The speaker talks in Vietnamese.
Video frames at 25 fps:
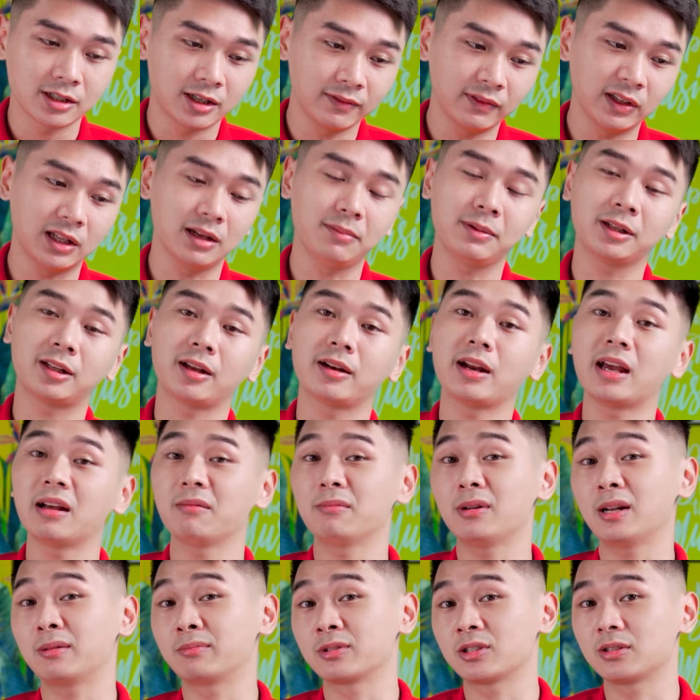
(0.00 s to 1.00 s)
chính vì thế mình thấy đây
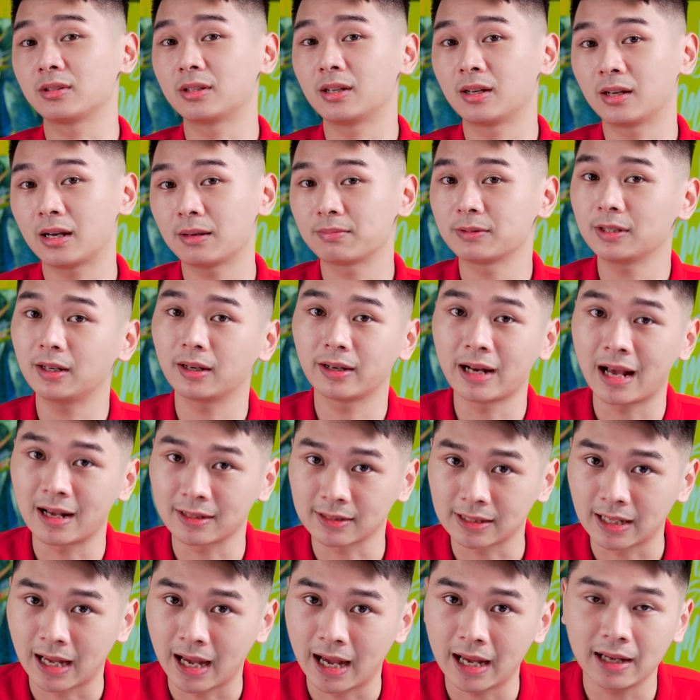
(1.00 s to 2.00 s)
cũng là một sự nâng cấp rất là
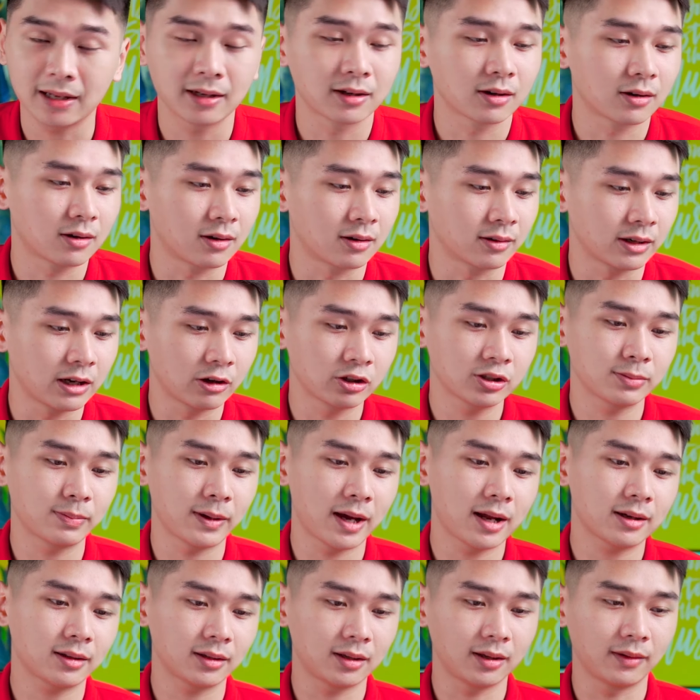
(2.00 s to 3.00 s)
đáng giá còn Dell
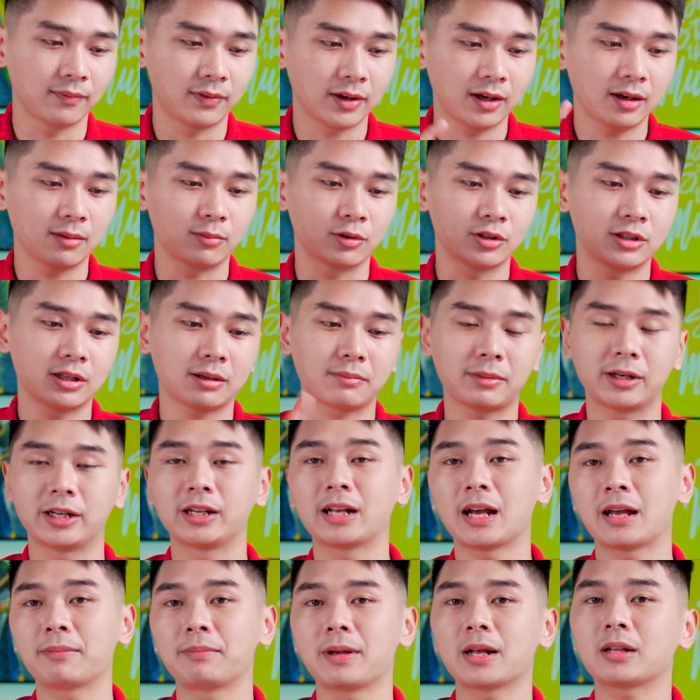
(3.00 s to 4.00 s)
xps thì vẫn là một chiếc màn
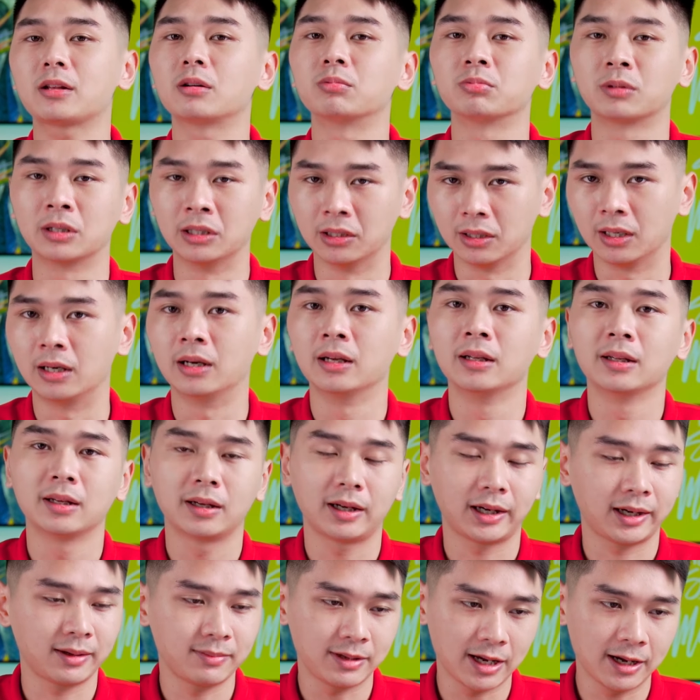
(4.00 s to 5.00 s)
hình IPS thông thường anh
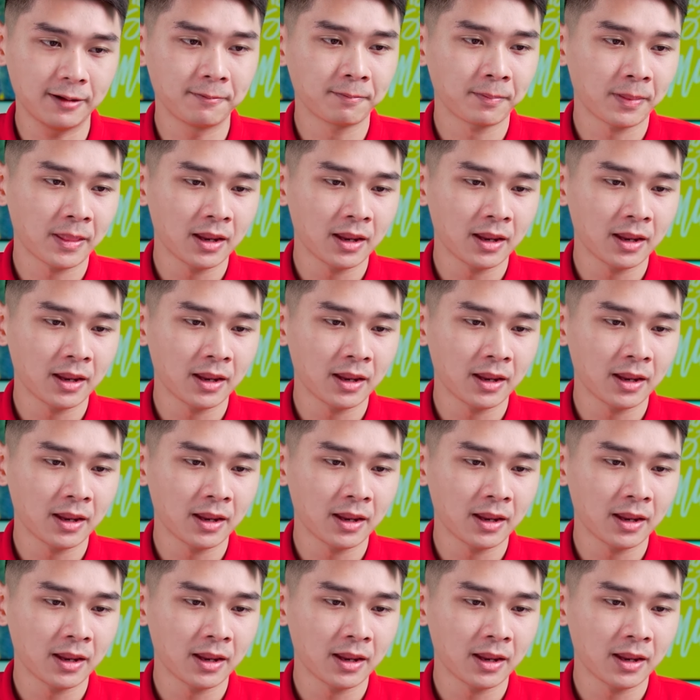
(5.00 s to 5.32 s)
em nhé